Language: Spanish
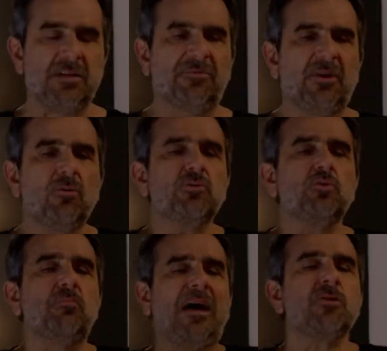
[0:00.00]
fue con
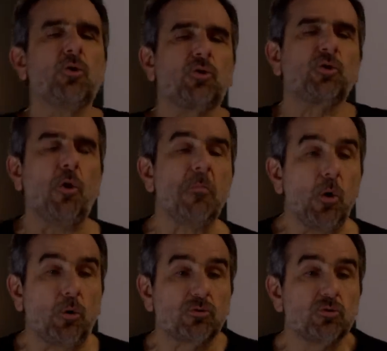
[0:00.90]
su
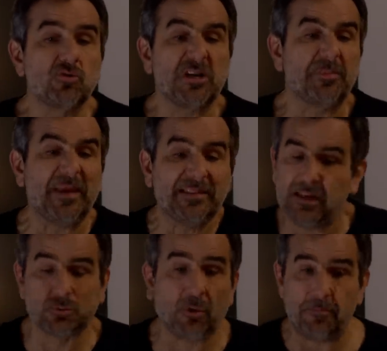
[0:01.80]
mayordomo, con su
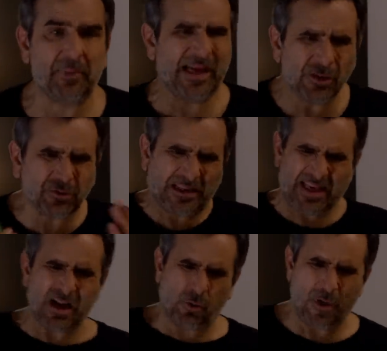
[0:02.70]
sirviente, su empleado, ¿te
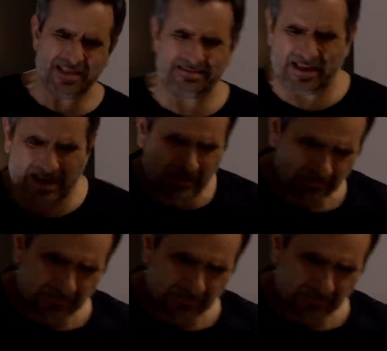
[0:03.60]
das cuenta?